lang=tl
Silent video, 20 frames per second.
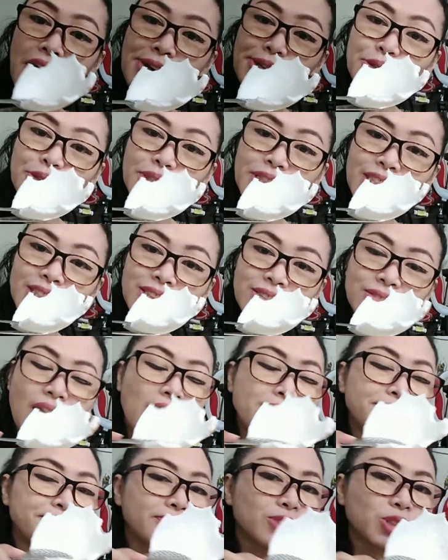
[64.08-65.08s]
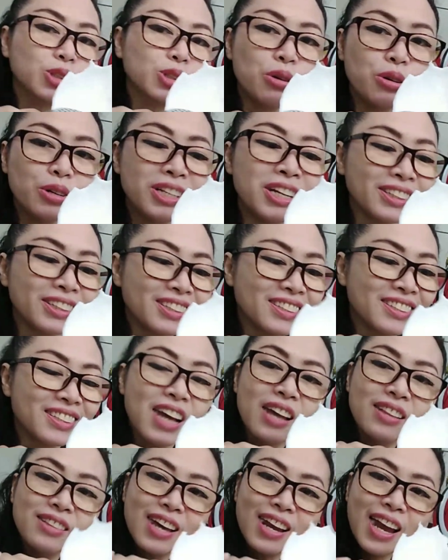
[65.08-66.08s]
is how you eat coconut.
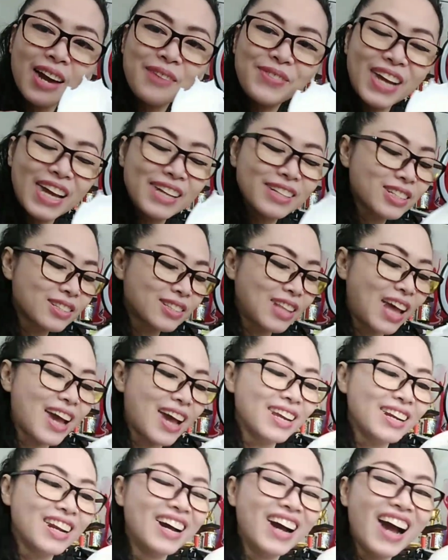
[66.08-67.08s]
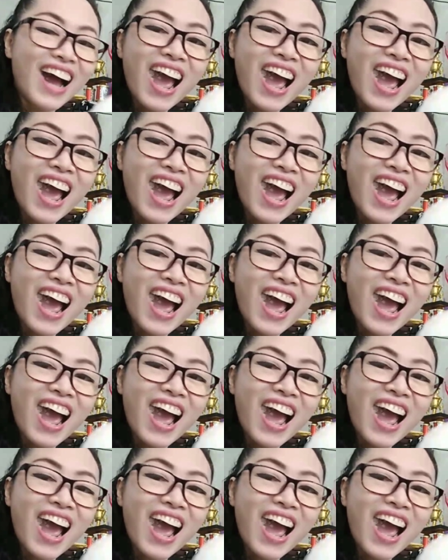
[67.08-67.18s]
The love line style.